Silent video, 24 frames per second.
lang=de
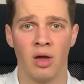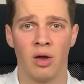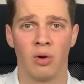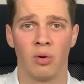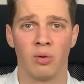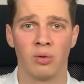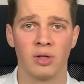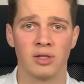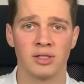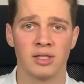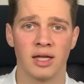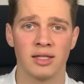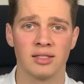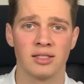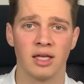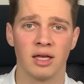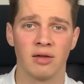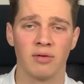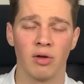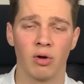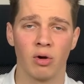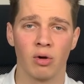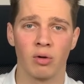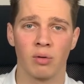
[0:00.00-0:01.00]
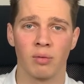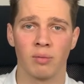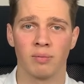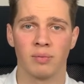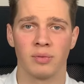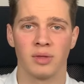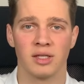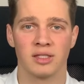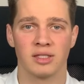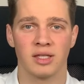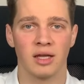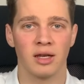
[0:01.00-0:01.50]
Und das hat sich irgendwie auch,
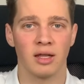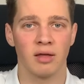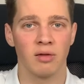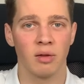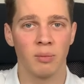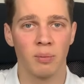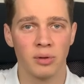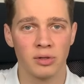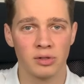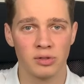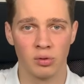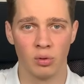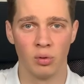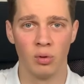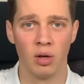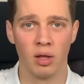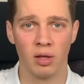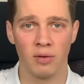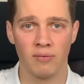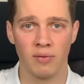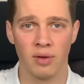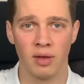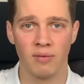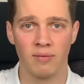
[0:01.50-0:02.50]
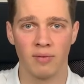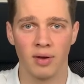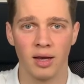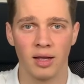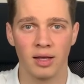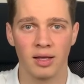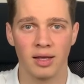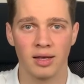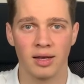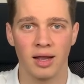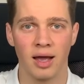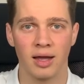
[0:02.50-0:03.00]
das tat irgendwie persönlich weh, weil
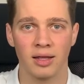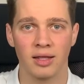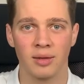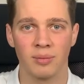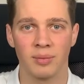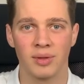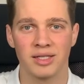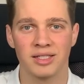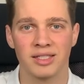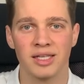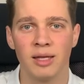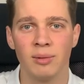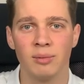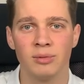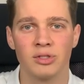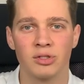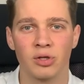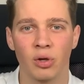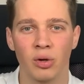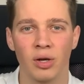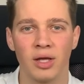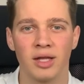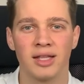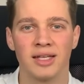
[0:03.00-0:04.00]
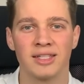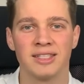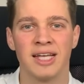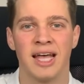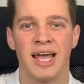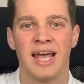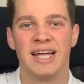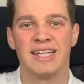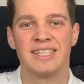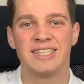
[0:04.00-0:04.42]
ich gedacht habe, das gibt's doch nicht, dass